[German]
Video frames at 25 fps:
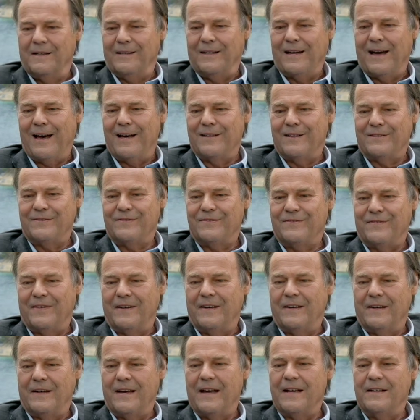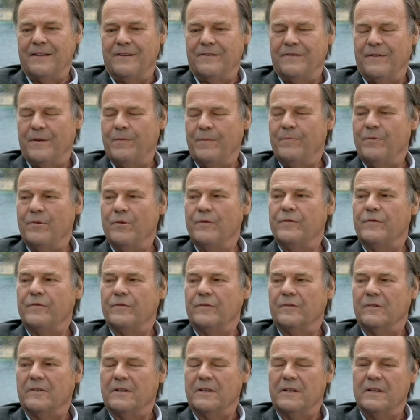Ja, es war eine
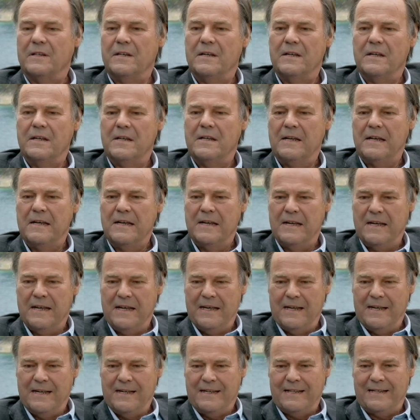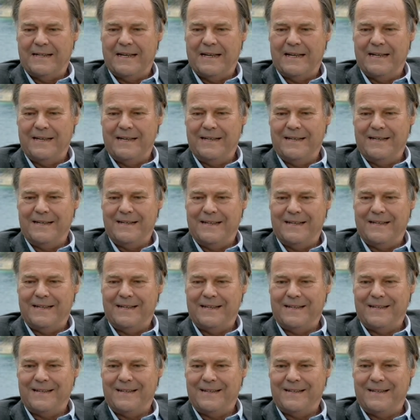Verblüffung. Denn
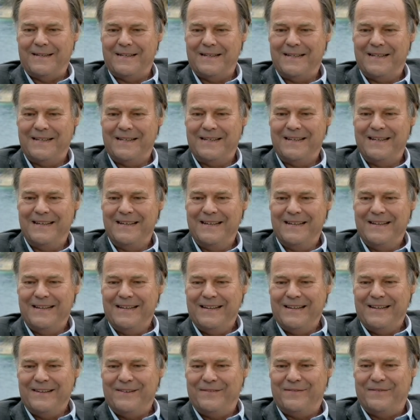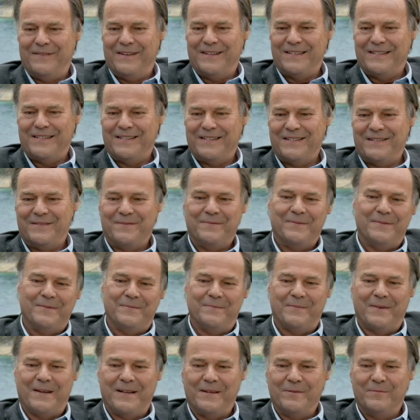äh, was
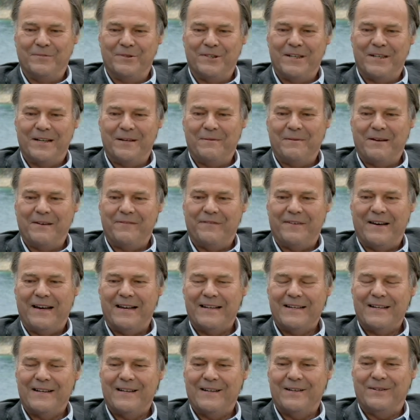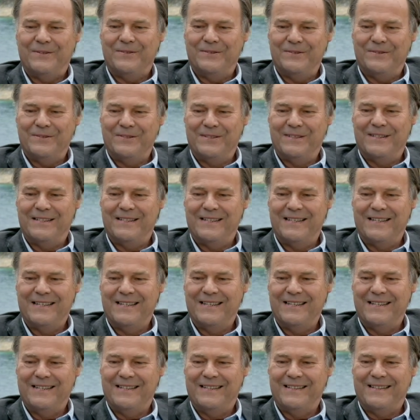meine Mutter, mein Vater
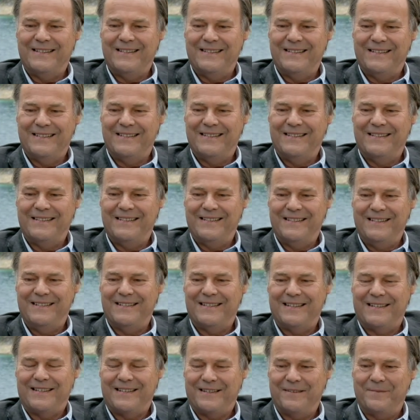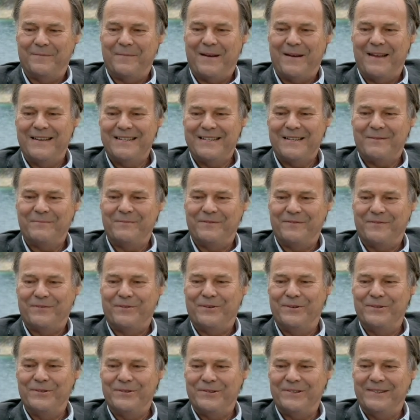und äh, dieser gemeinsame
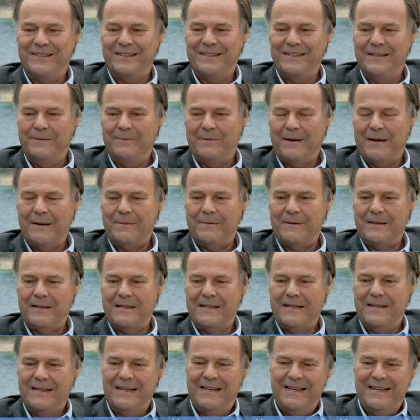Freund und Liebhaber